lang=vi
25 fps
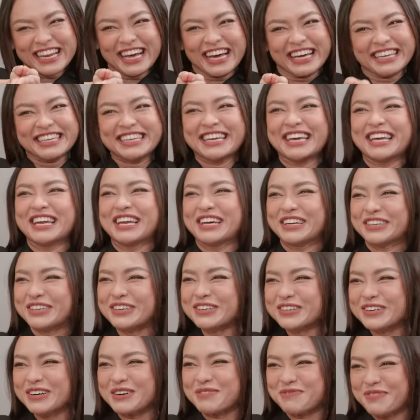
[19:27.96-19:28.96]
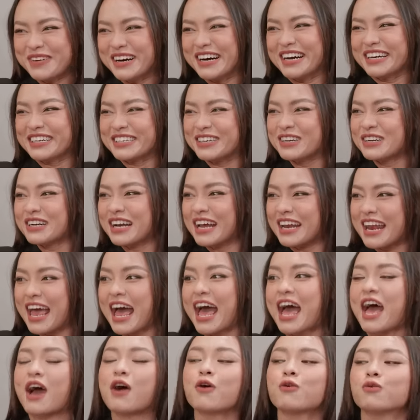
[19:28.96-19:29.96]
Tại vì là rất là mệt, rất là
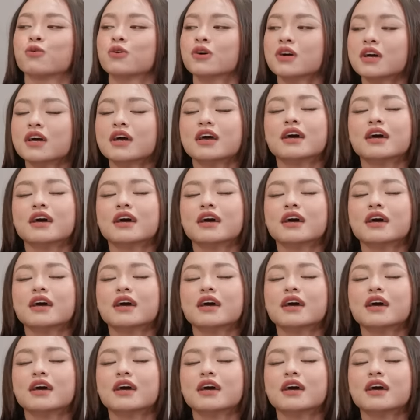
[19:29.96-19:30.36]
đau. Oh.